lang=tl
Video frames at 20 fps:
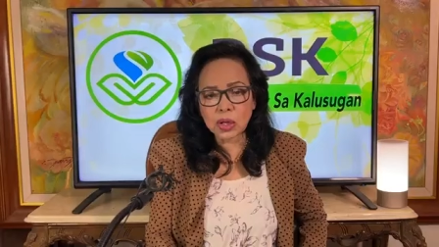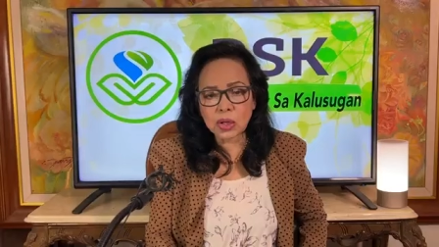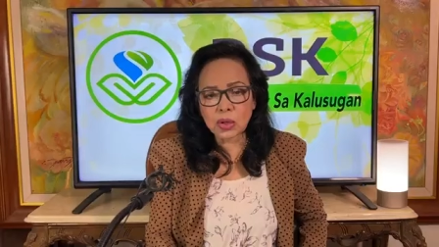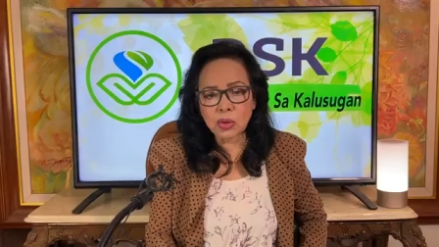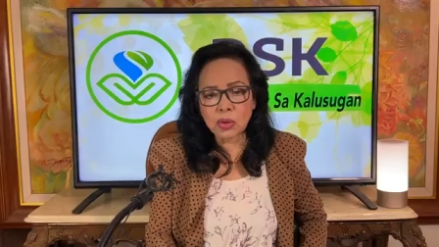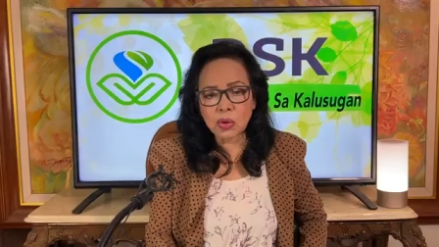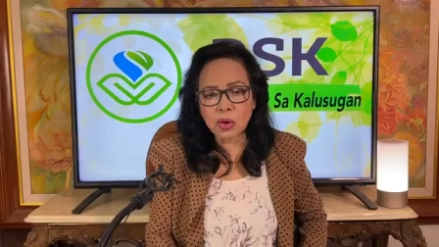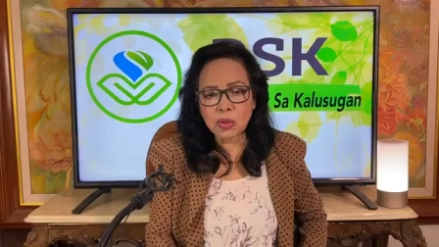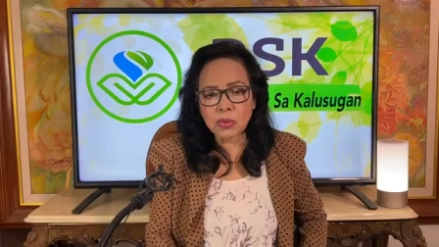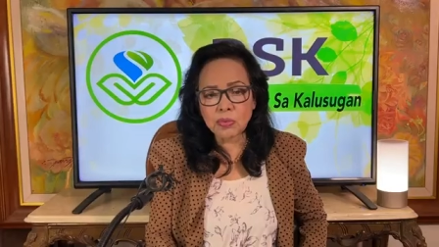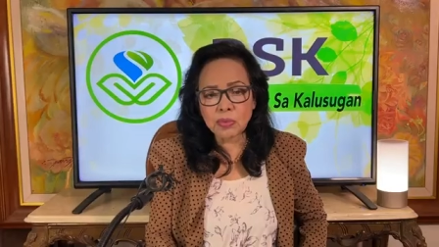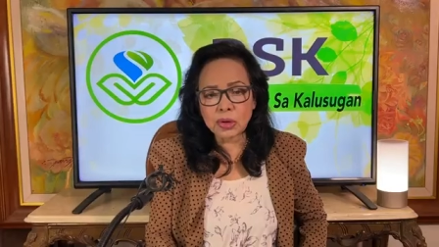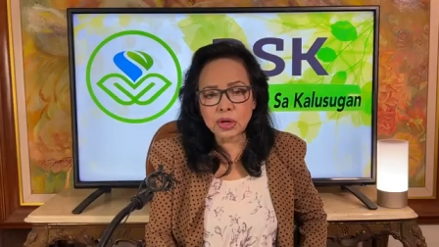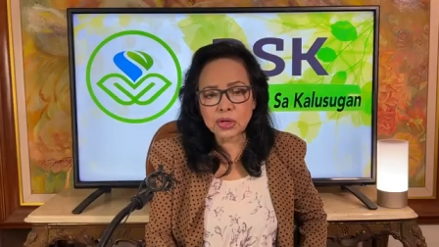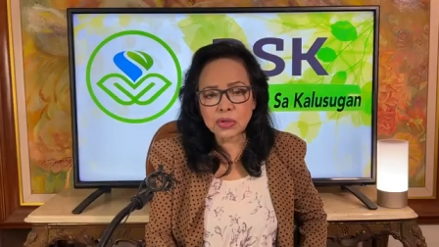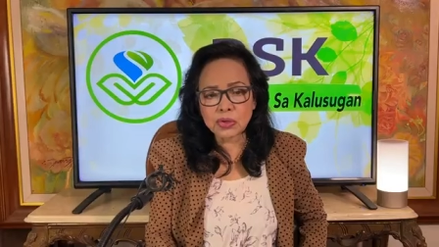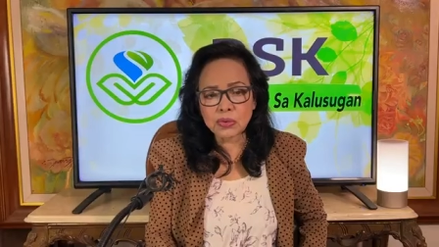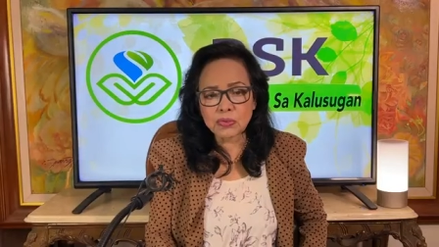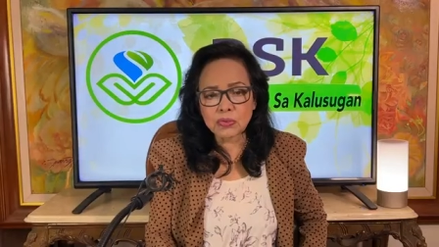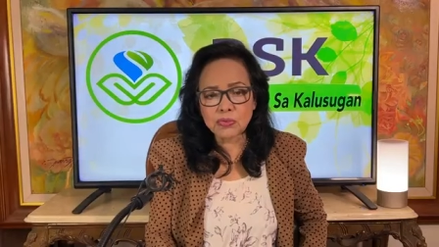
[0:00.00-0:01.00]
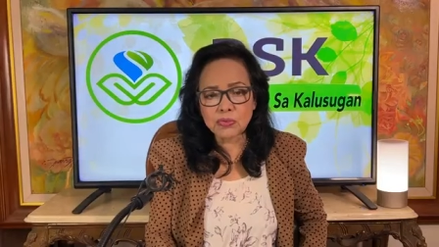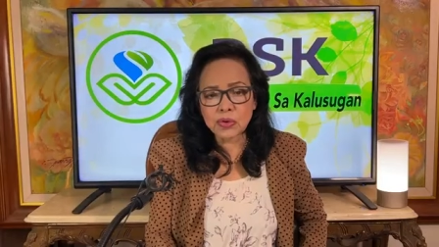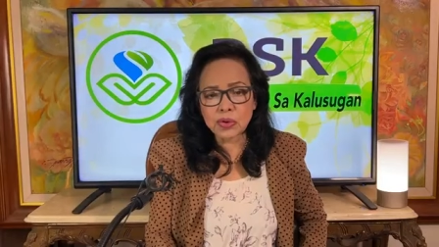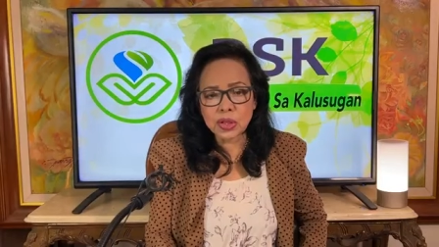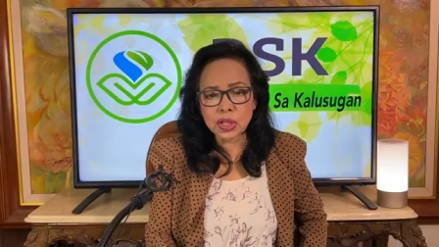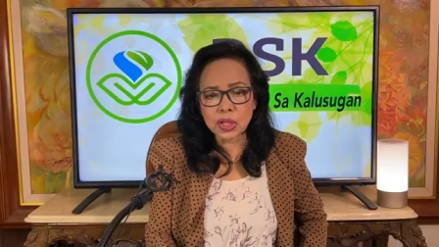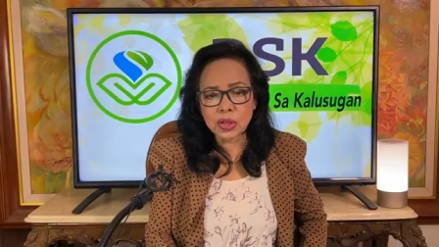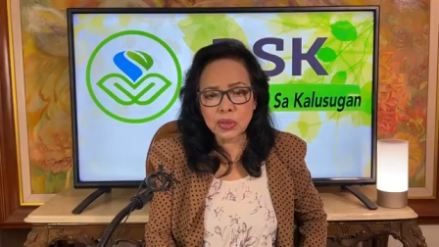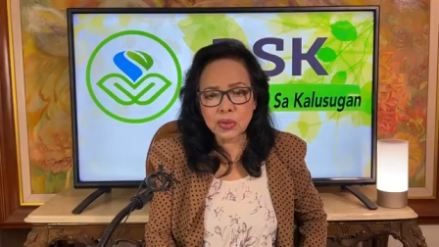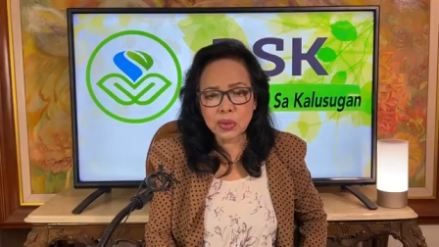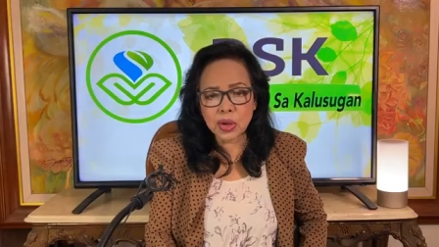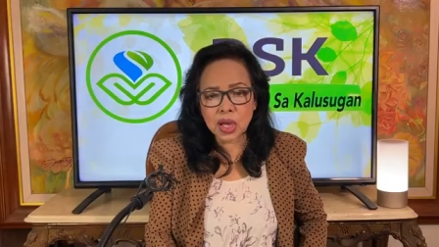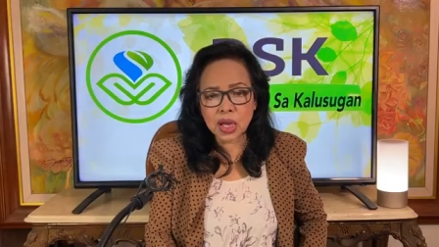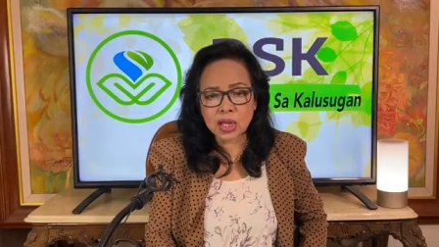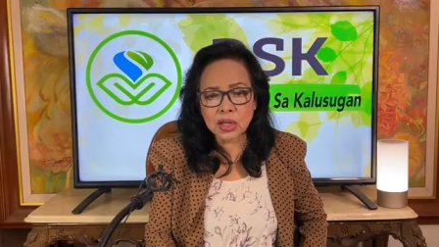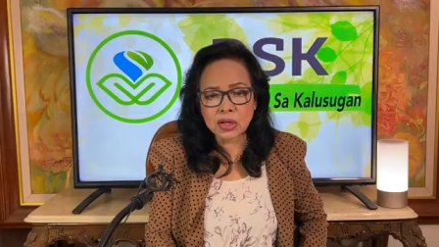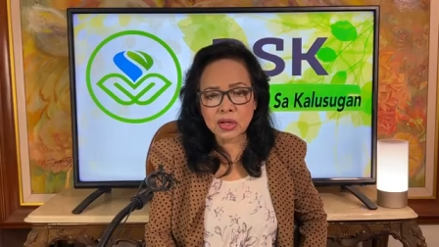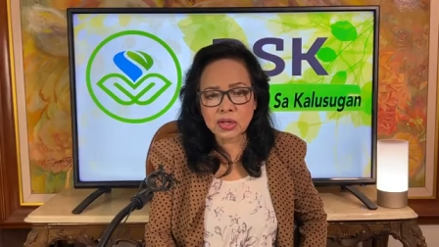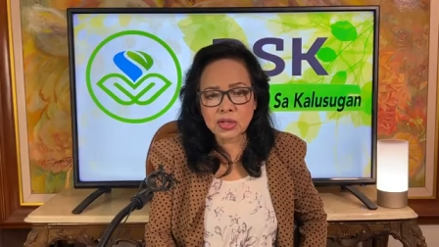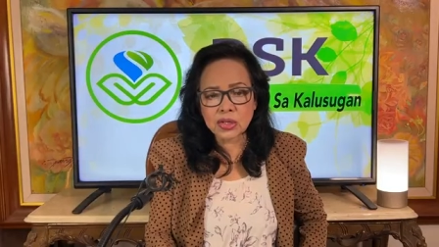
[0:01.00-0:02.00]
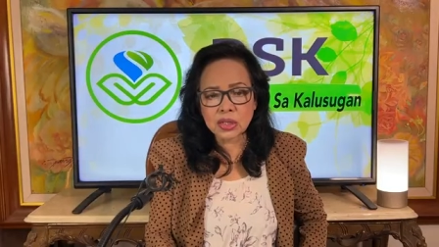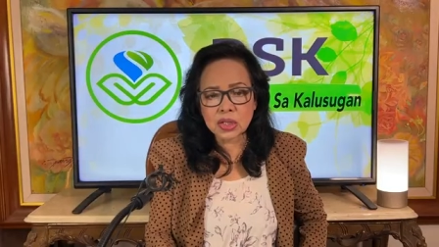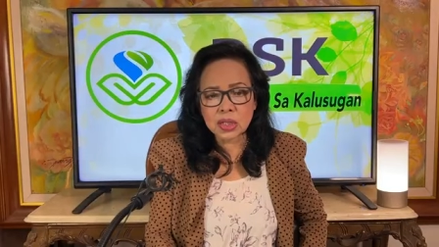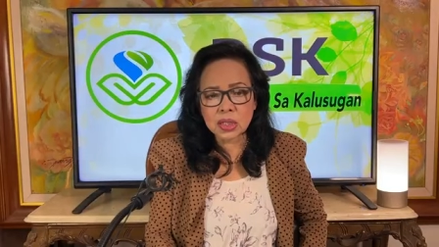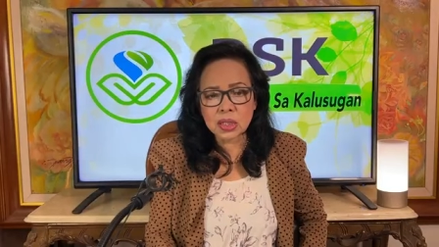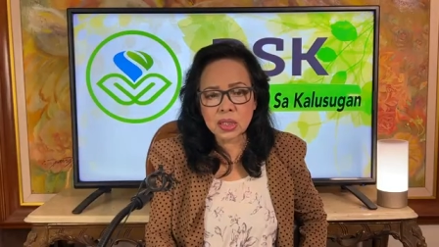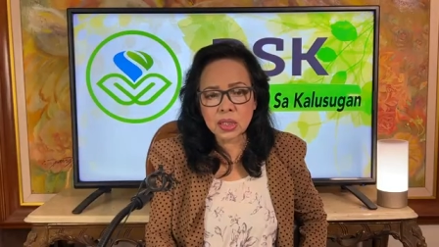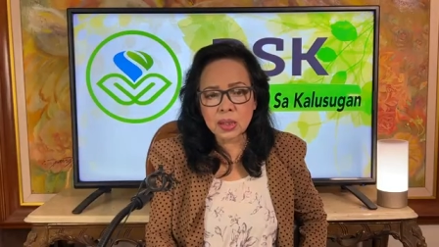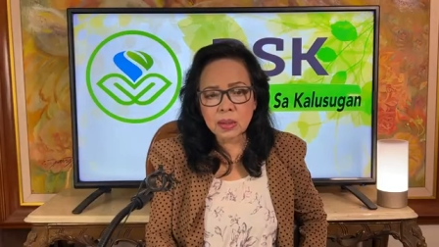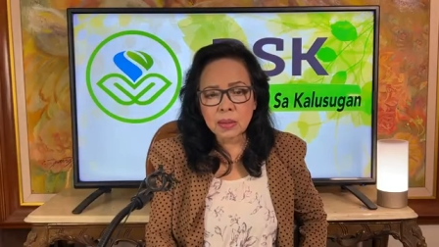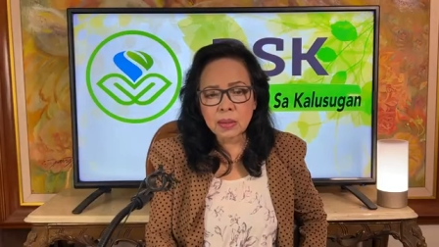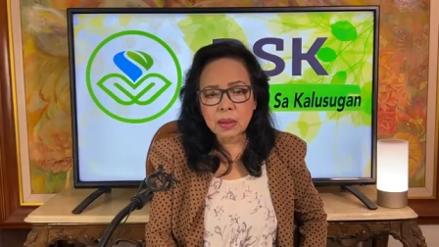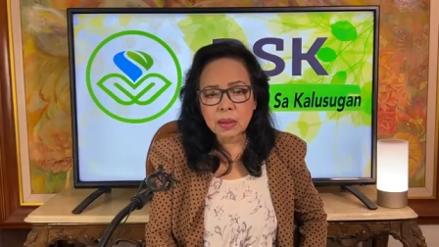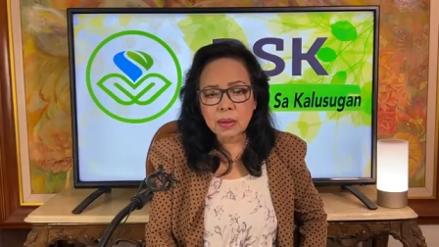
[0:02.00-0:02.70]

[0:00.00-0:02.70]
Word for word: kino-convert yung food into energy.